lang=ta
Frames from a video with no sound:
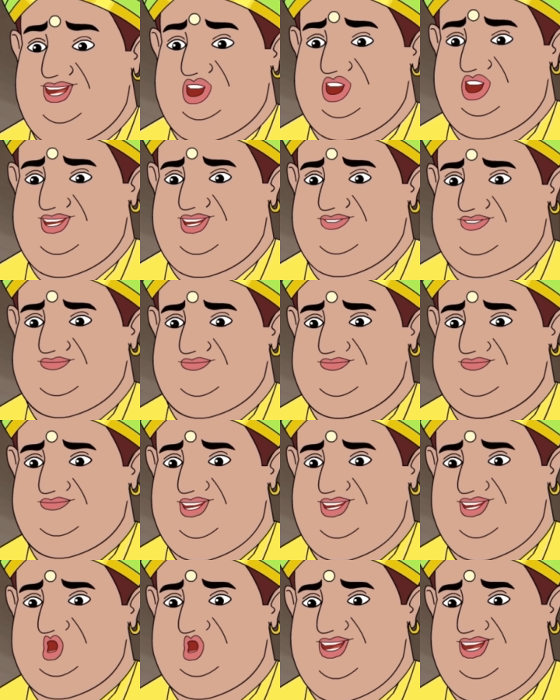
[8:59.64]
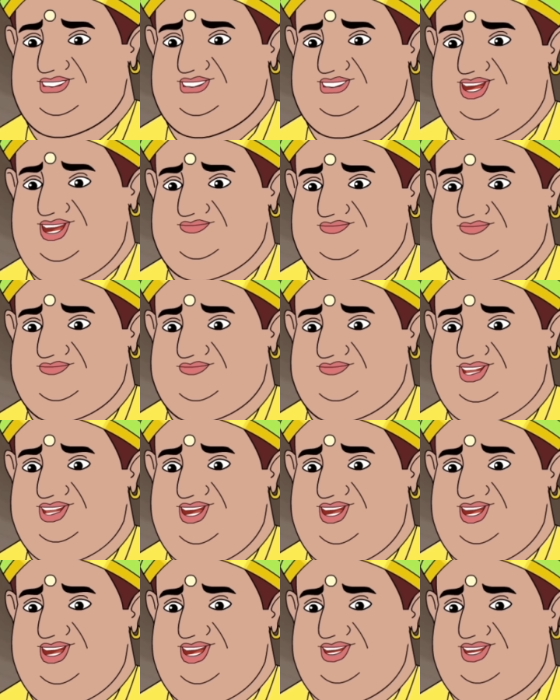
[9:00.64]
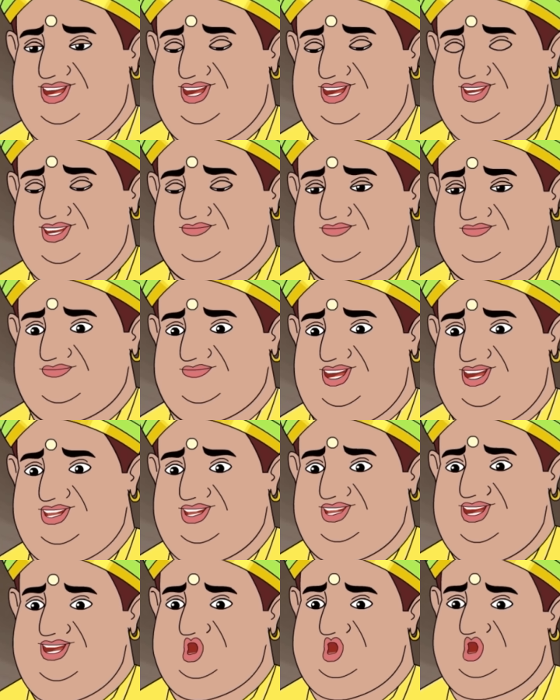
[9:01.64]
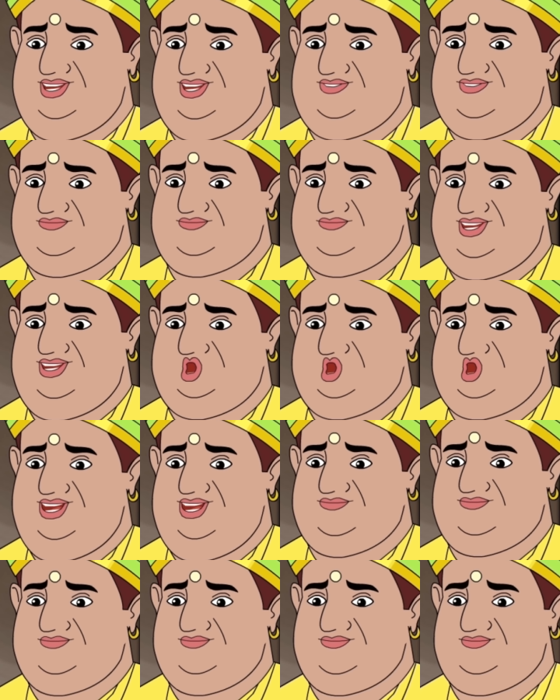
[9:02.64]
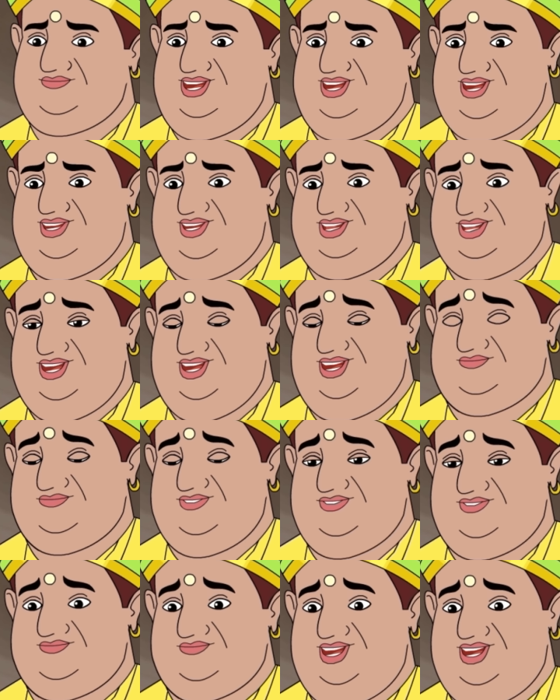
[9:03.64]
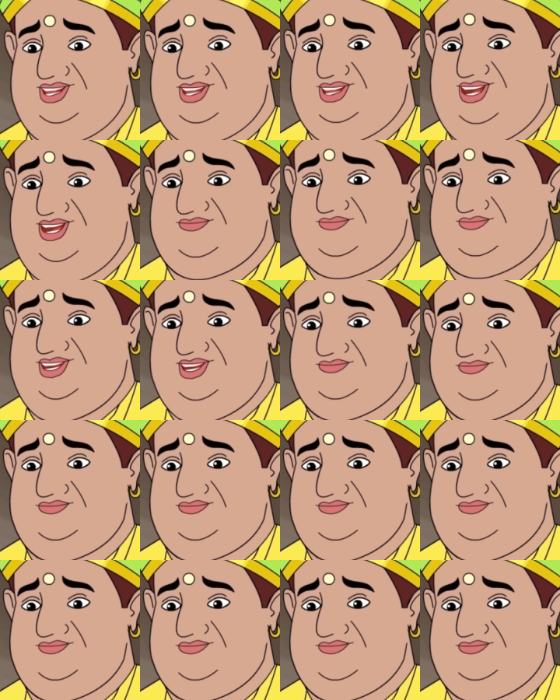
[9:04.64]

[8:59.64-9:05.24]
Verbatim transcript: அதுவும் இல்லாமல் உடம்பெல்லாம் வலி ஏதாவது செய்யலான்னா உடம்பு ஒத்துழைக்க மாட்டேங்குது உடம்பெல்லாம் சோர்ந்து